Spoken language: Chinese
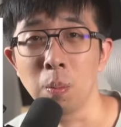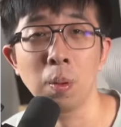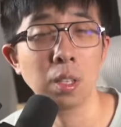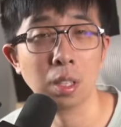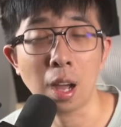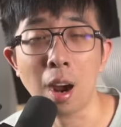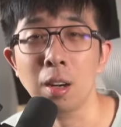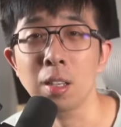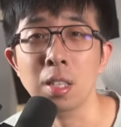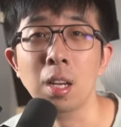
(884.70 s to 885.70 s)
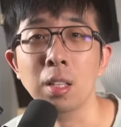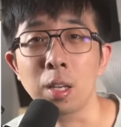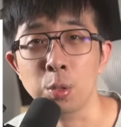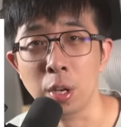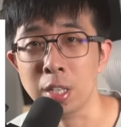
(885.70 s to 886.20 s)
无论是它二零三零
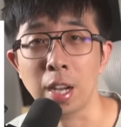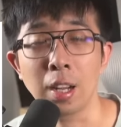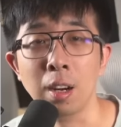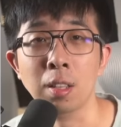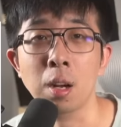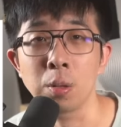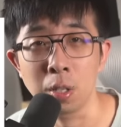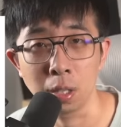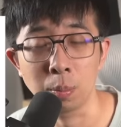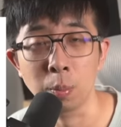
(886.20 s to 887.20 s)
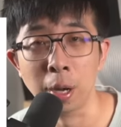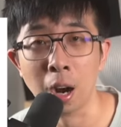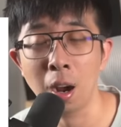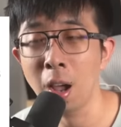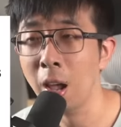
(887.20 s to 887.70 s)
年全产业链碳中和的目
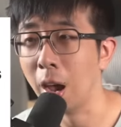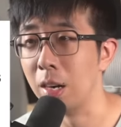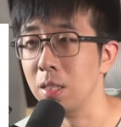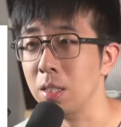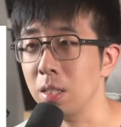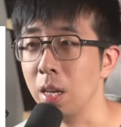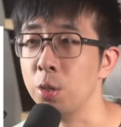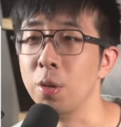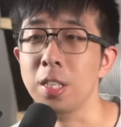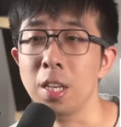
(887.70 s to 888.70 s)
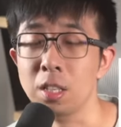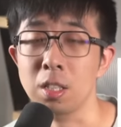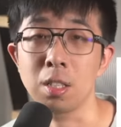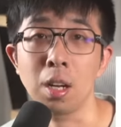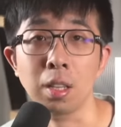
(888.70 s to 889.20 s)
标，还是今年率先
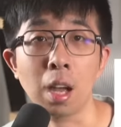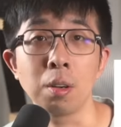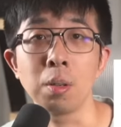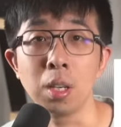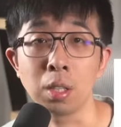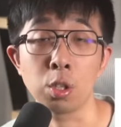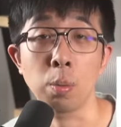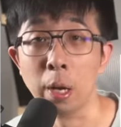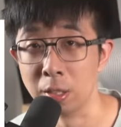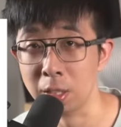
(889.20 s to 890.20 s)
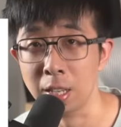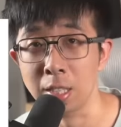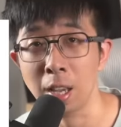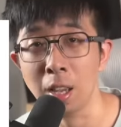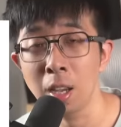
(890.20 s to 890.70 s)
实现了碳中和的手表生产
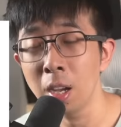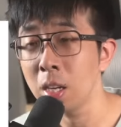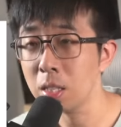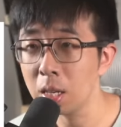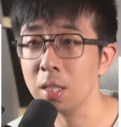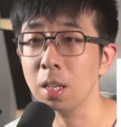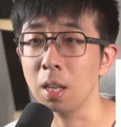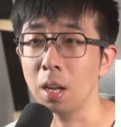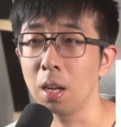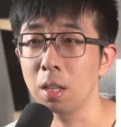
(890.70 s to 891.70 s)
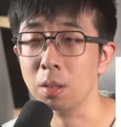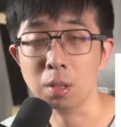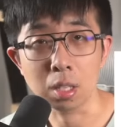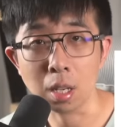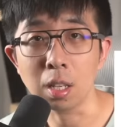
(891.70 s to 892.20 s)
线，这些呢都
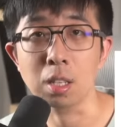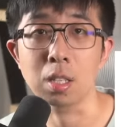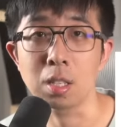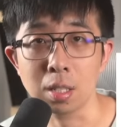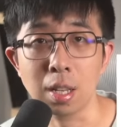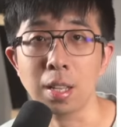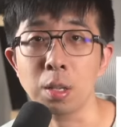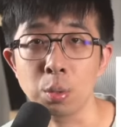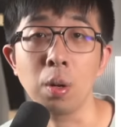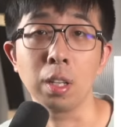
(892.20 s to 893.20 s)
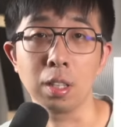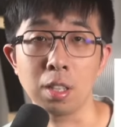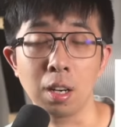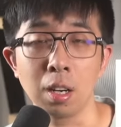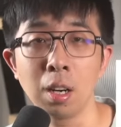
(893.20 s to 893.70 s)
是真的实实在在做了的
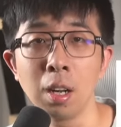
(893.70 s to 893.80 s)
事儿。